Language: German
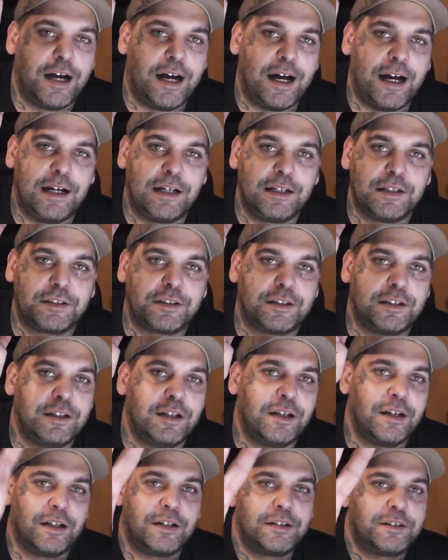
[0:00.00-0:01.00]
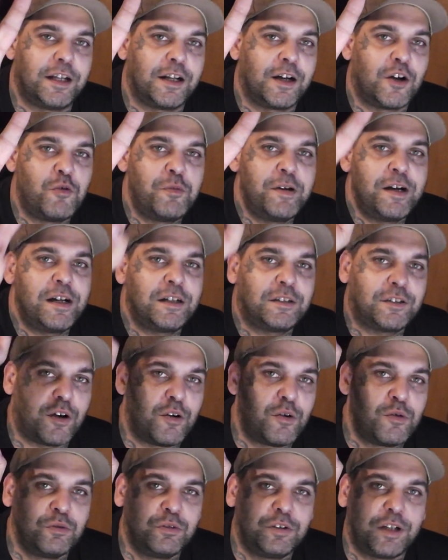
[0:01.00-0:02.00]
an den Robert
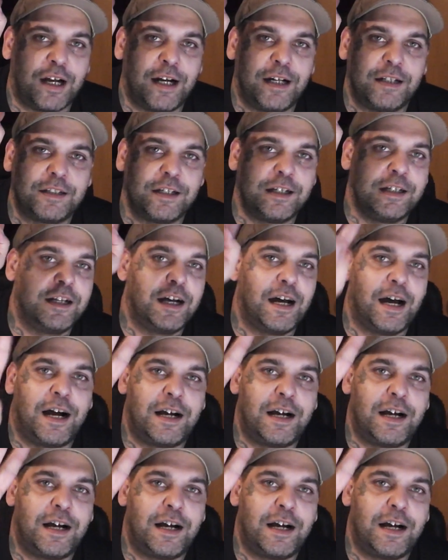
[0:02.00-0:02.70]
und an den